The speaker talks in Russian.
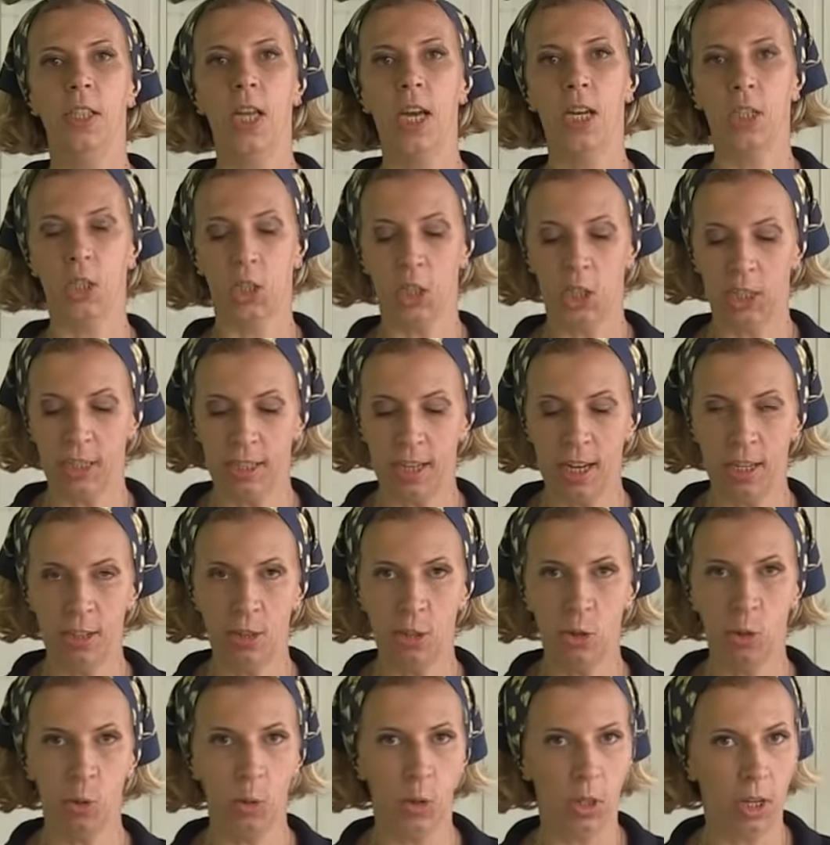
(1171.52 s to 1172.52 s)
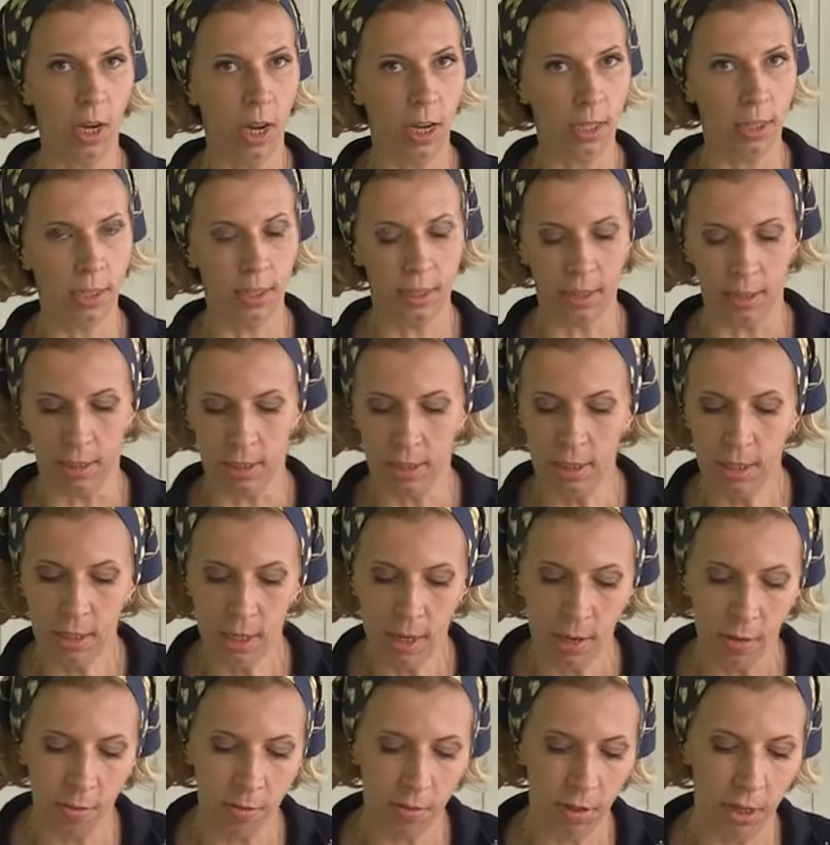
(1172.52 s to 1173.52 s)
Наш настой остыл,
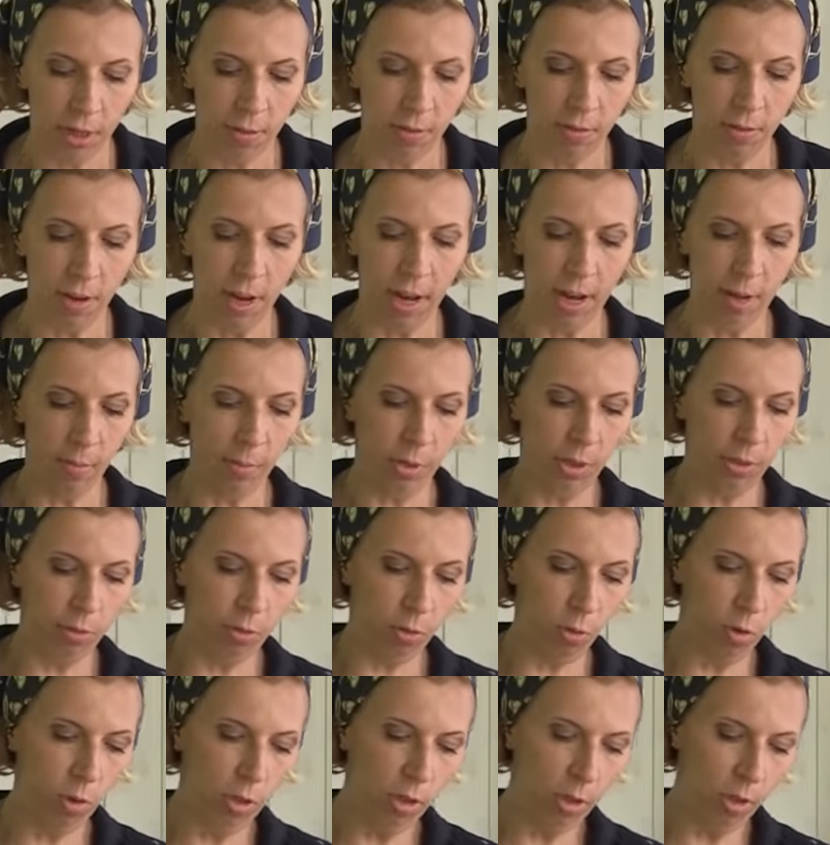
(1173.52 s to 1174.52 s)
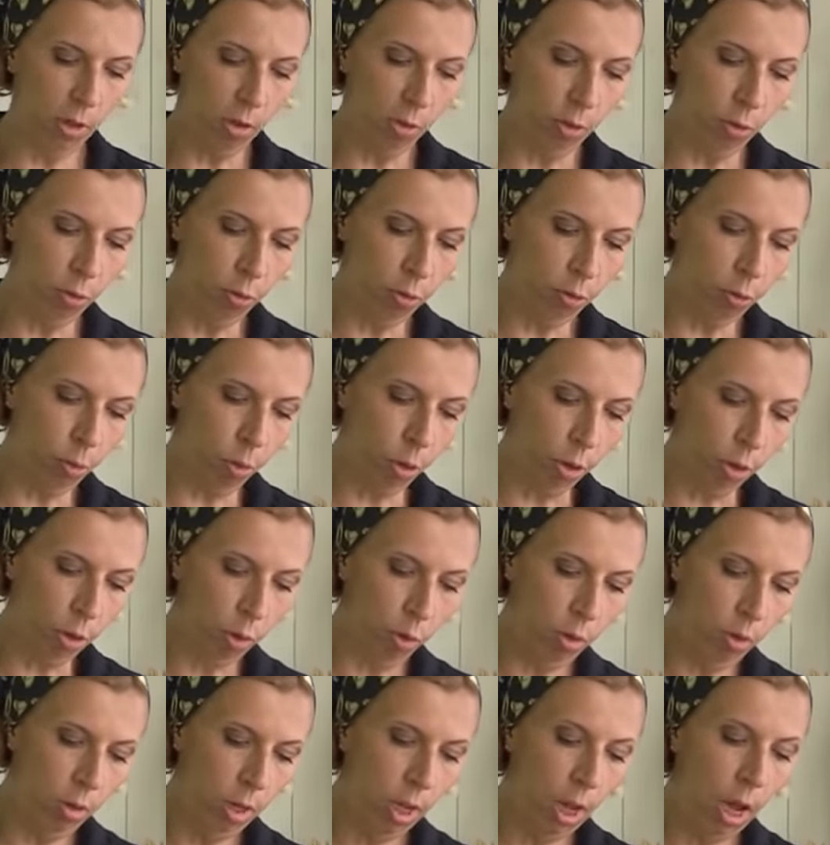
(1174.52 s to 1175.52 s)
выливаем его в
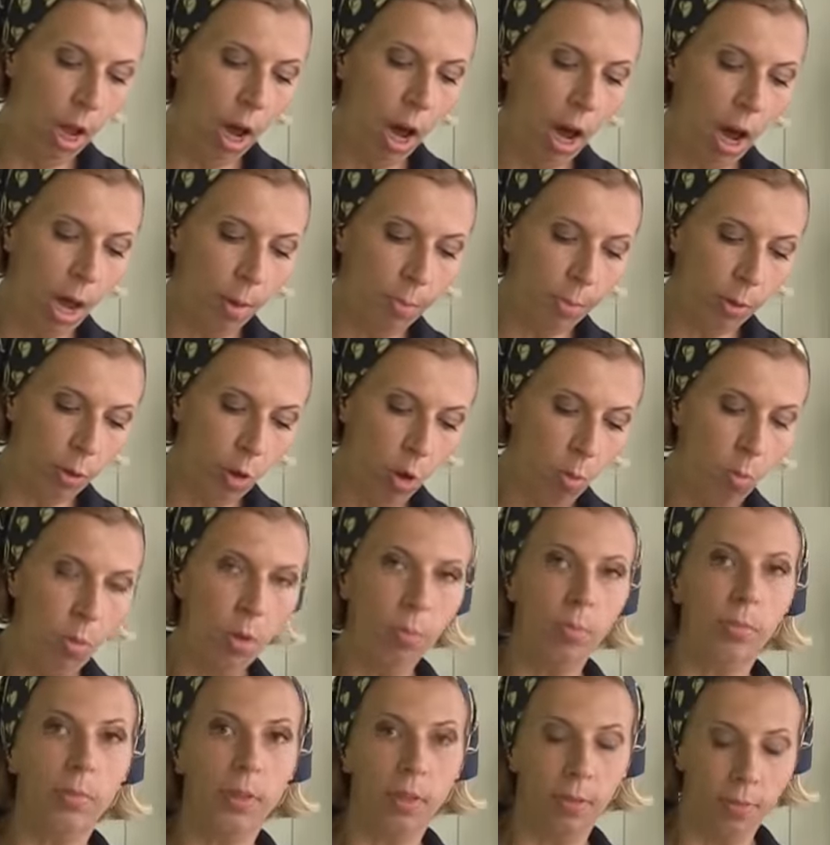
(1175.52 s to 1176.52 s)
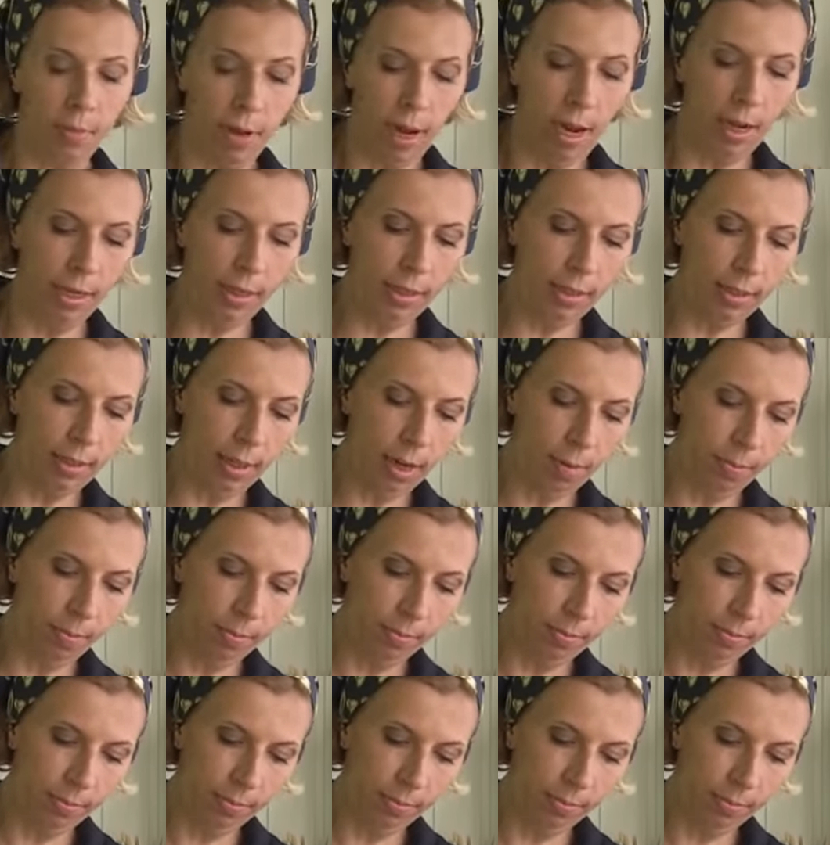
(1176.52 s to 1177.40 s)
воду объемом 2 литра.